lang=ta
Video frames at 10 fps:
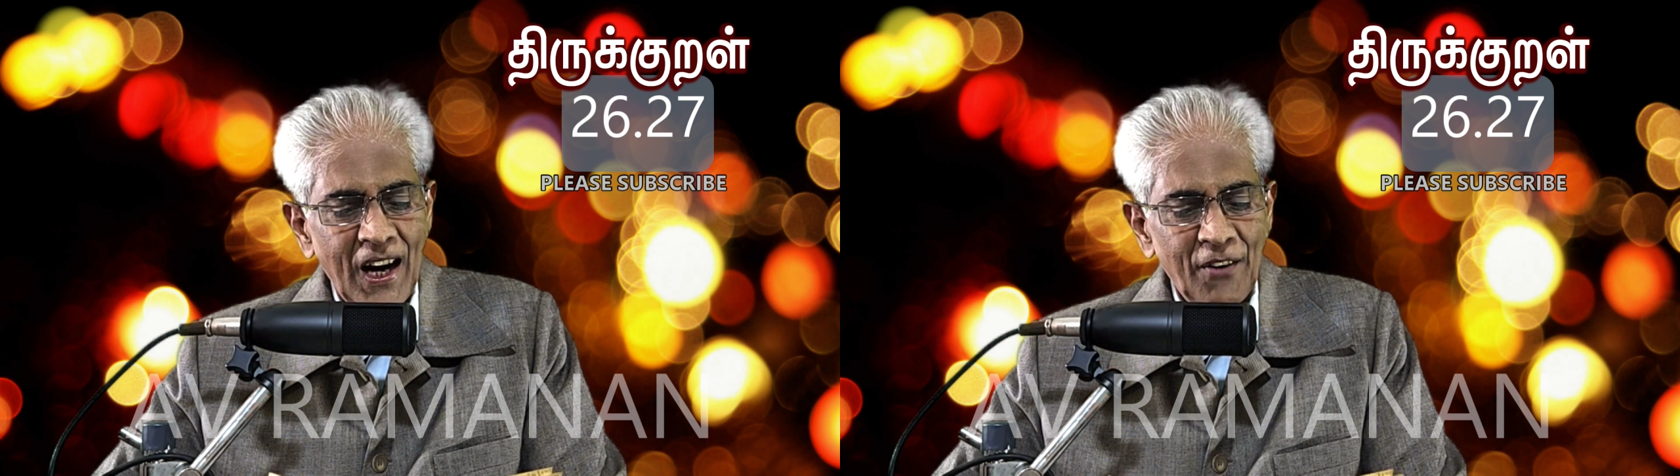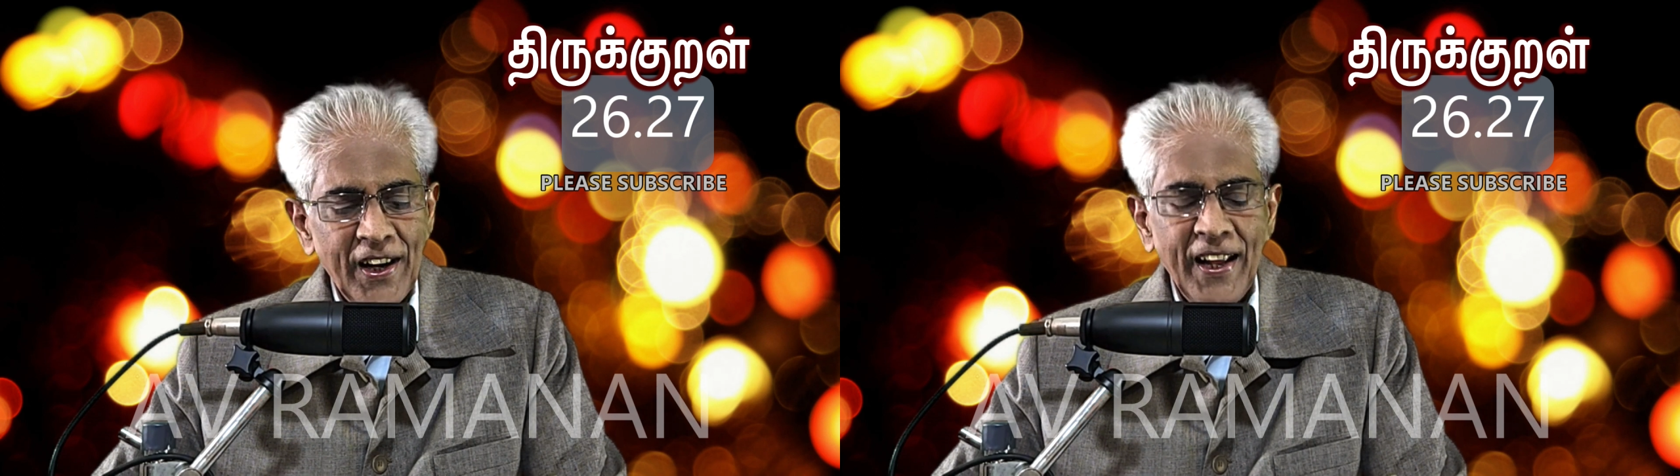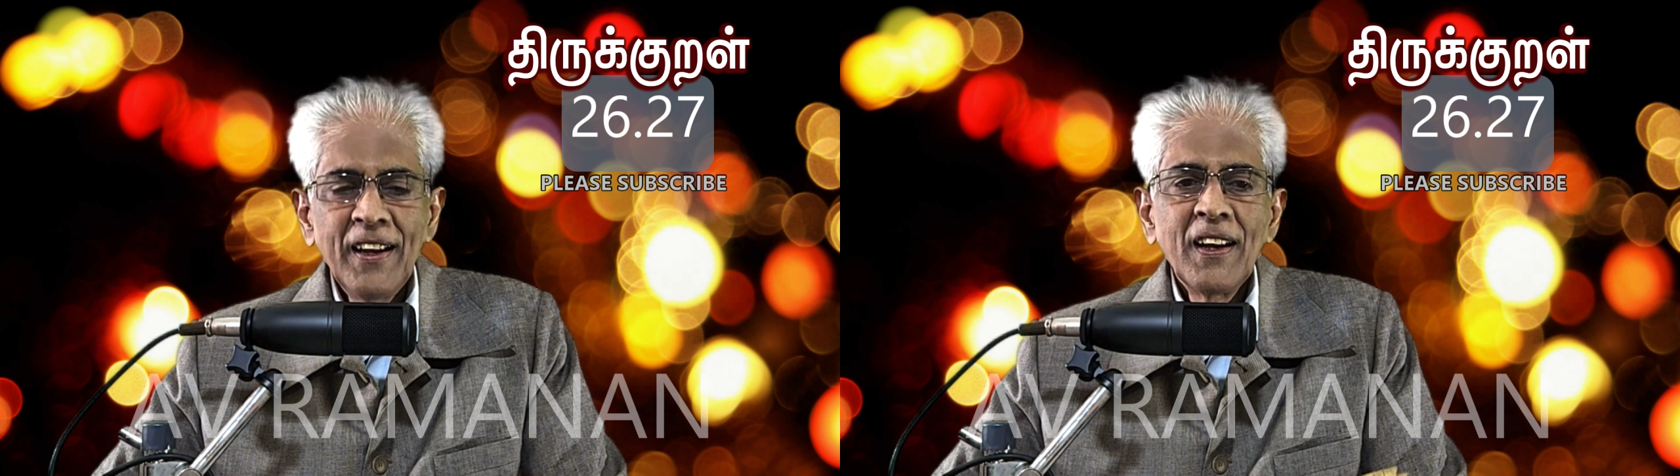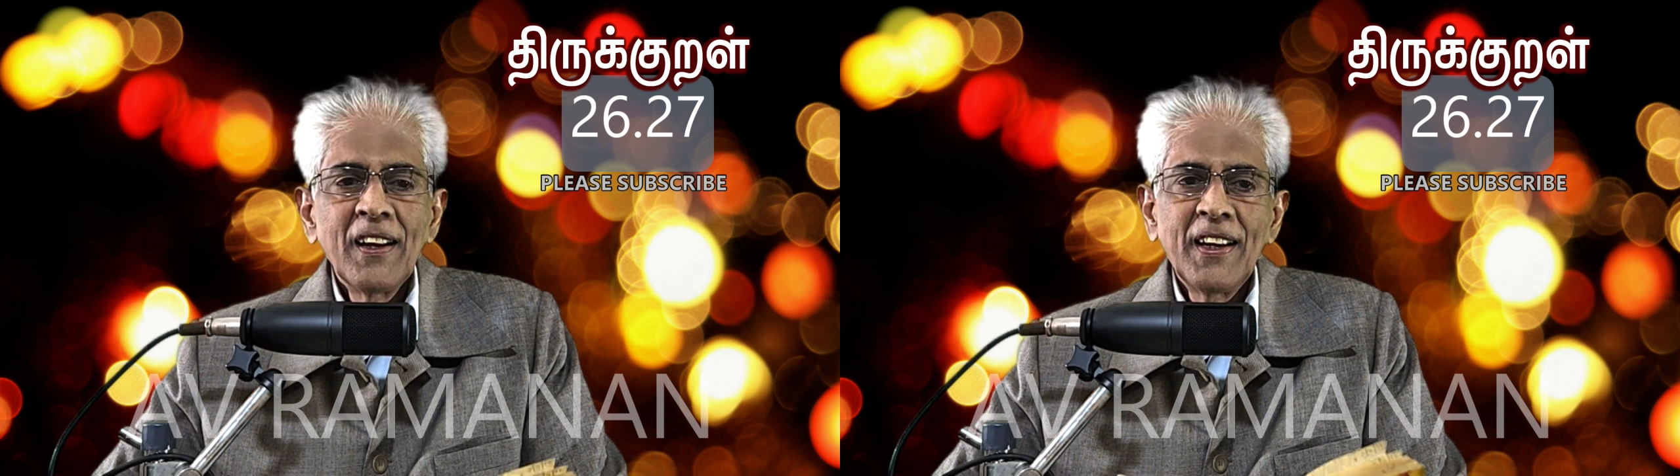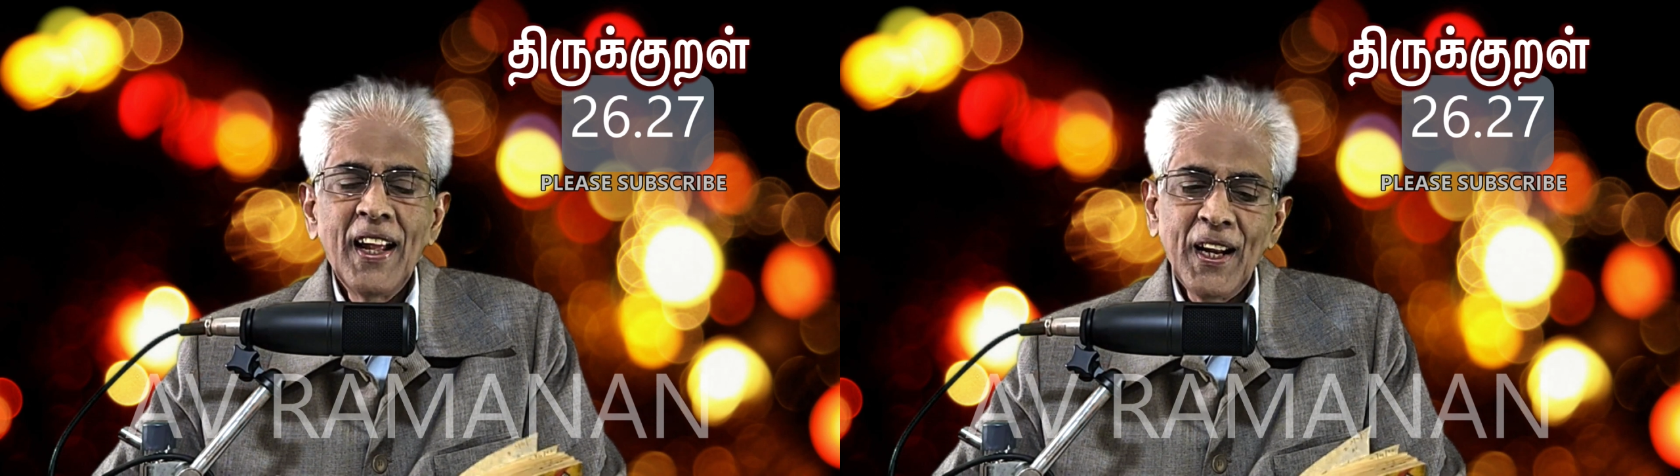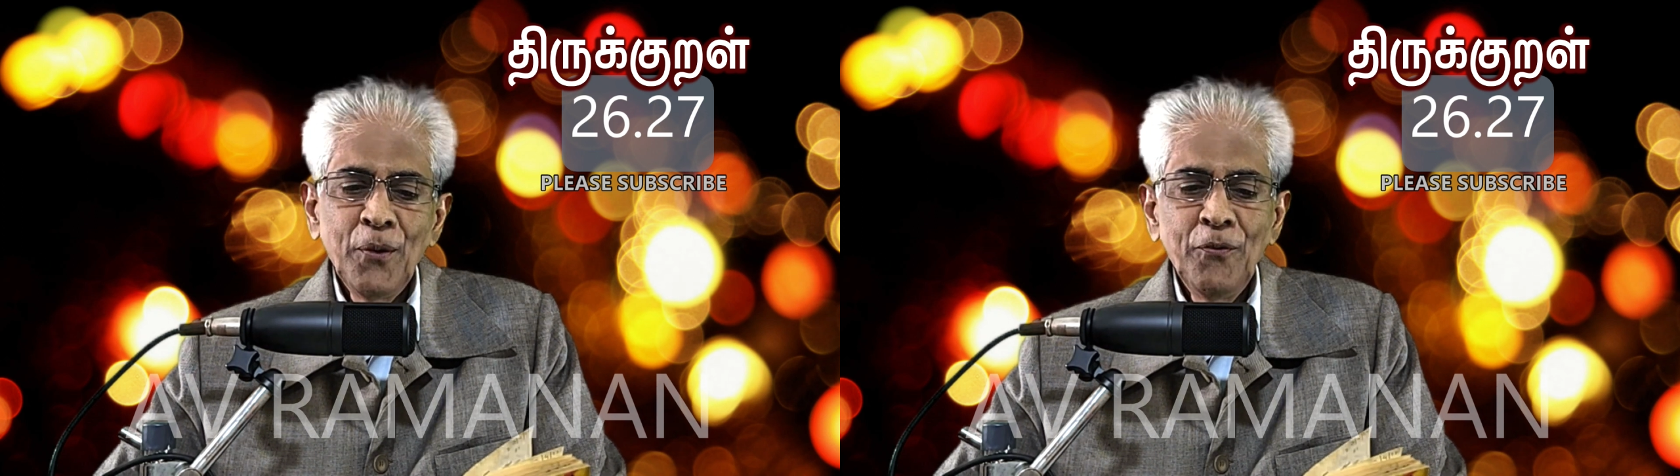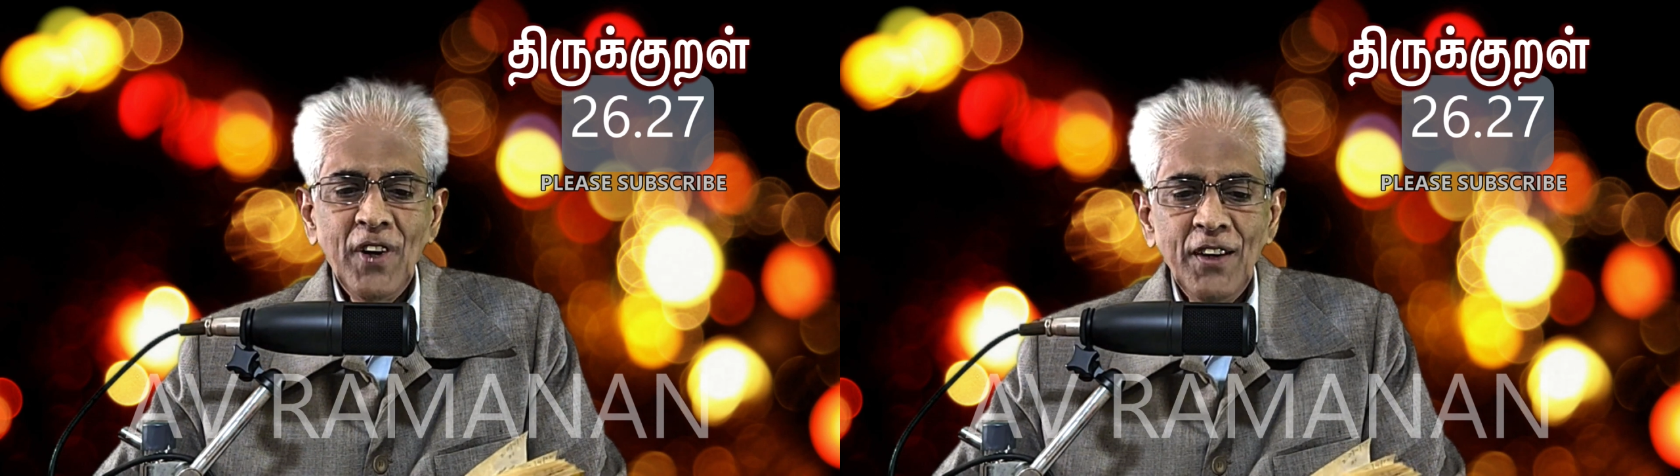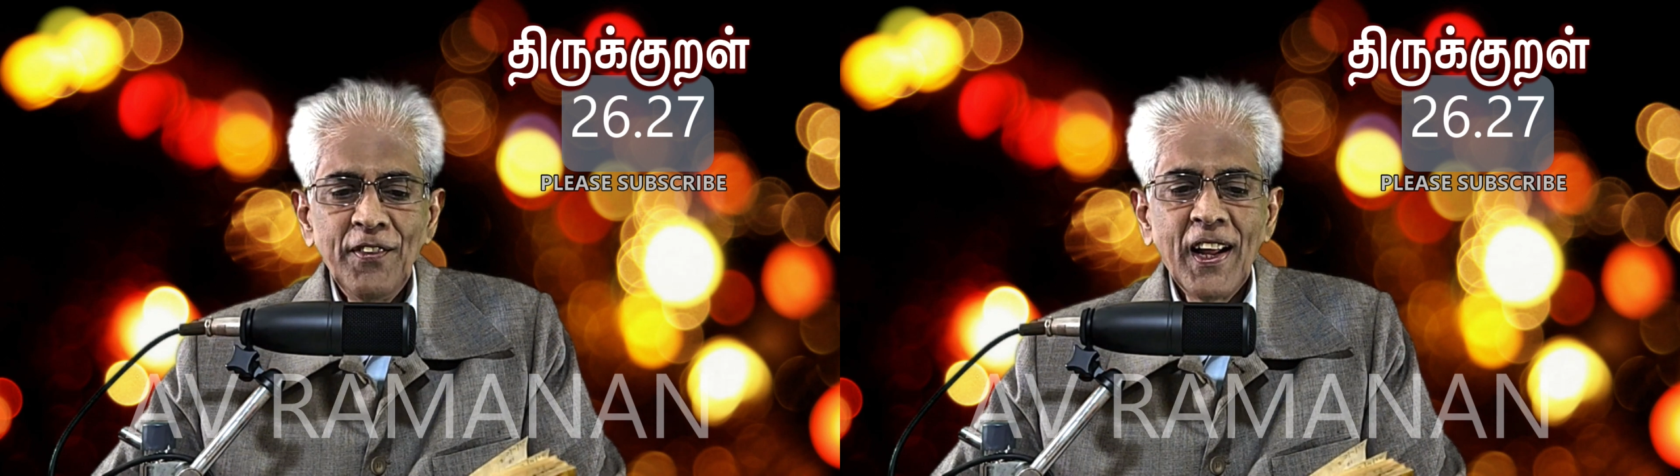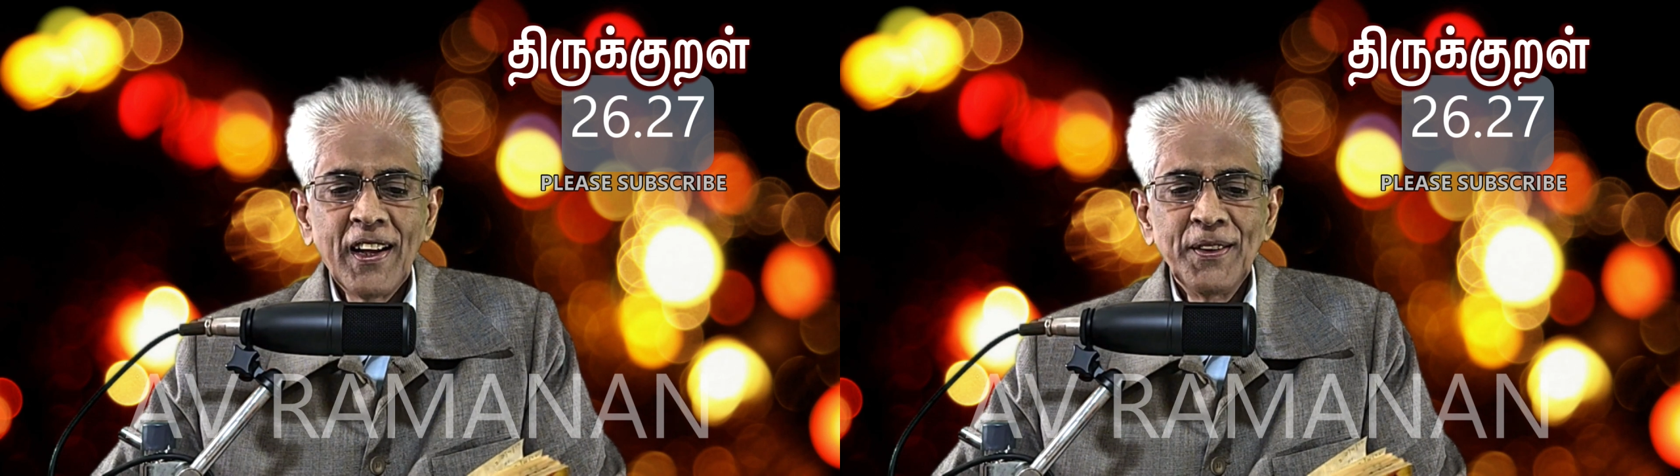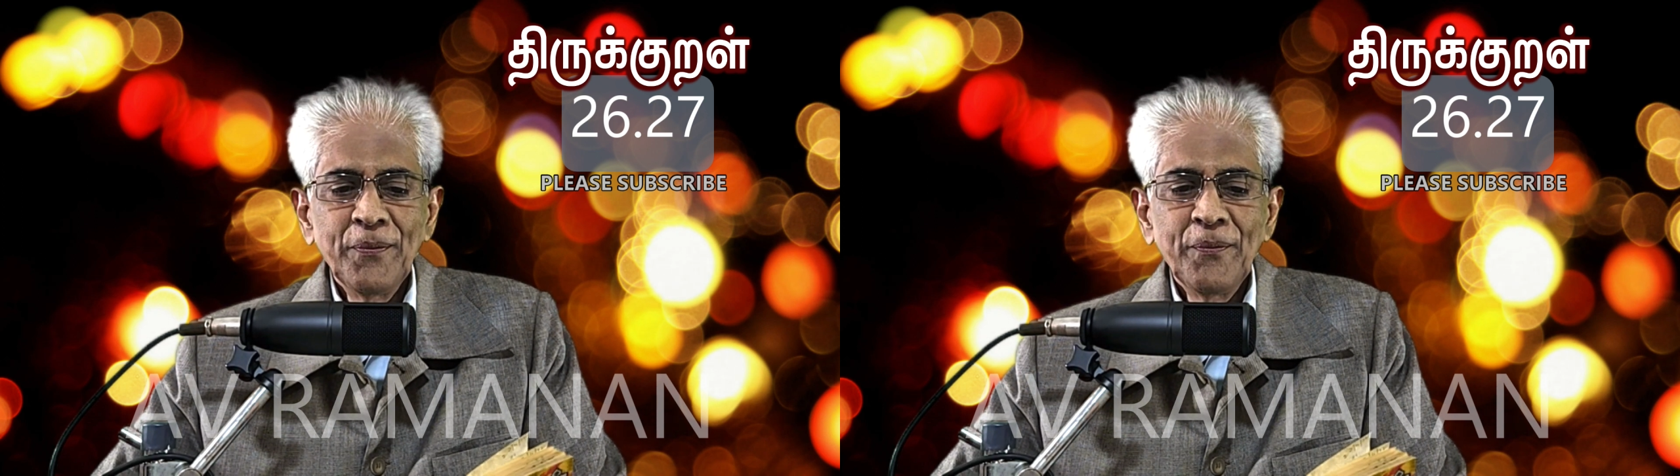அவனை நரகம்
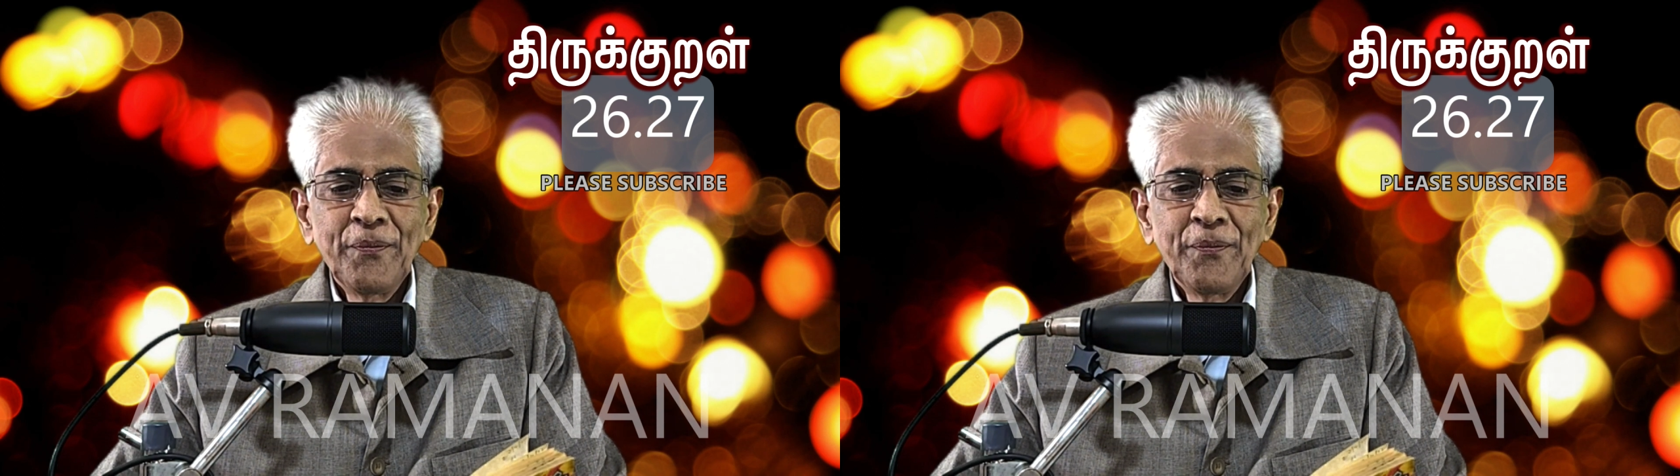வெளிவிடாது